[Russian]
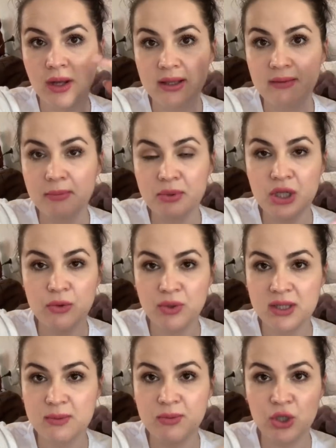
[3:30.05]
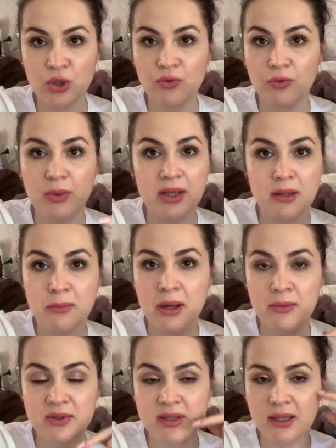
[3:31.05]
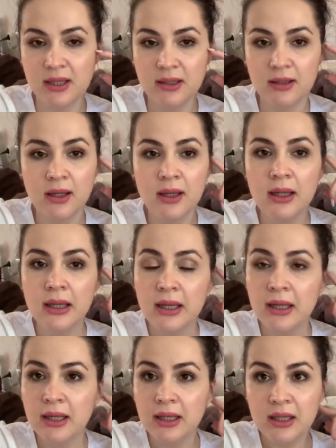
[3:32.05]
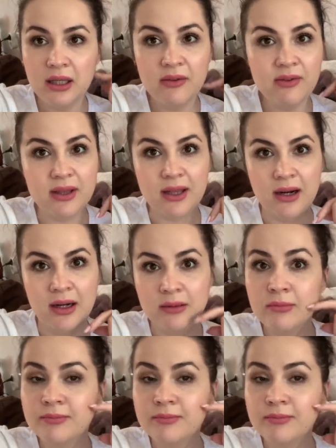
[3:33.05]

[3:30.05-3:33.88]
Она вообще у нас между двумя домами стоит. И ветра.